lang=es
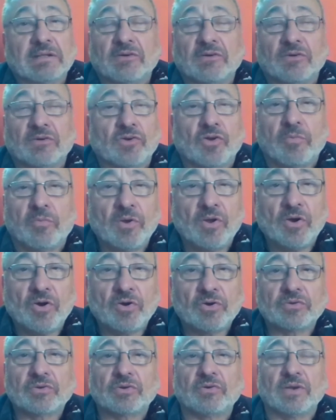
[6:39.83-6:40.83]
los
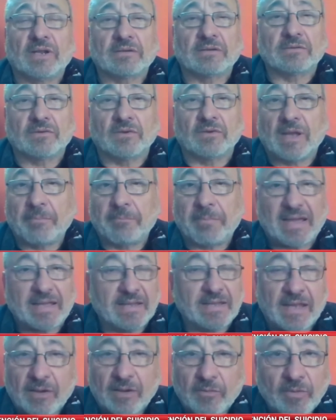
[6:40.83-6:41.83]
blogs, con, con las
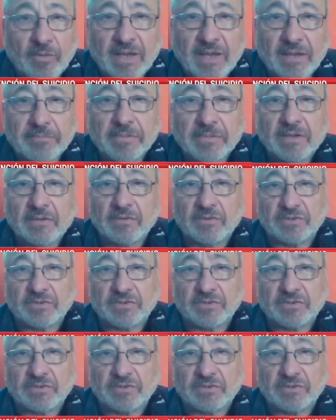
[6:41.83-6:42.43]
páginas web,